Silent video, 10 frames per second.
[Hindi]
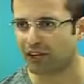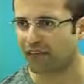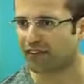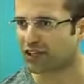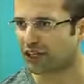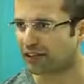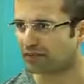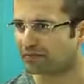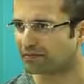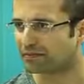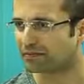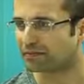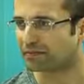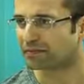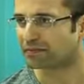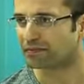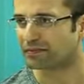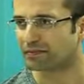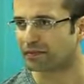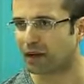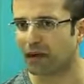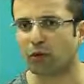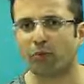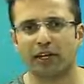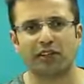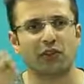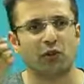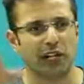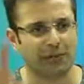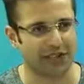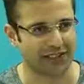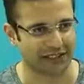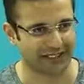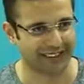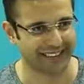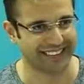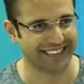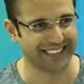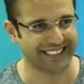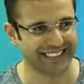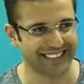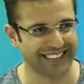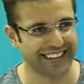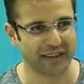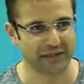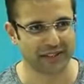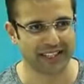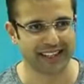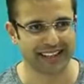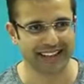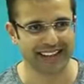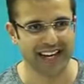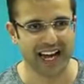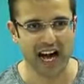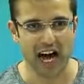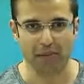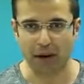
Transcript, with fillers: आप फंस गए अब आपको मरने से कोई नहीं बचा सकता आप समझ गए अब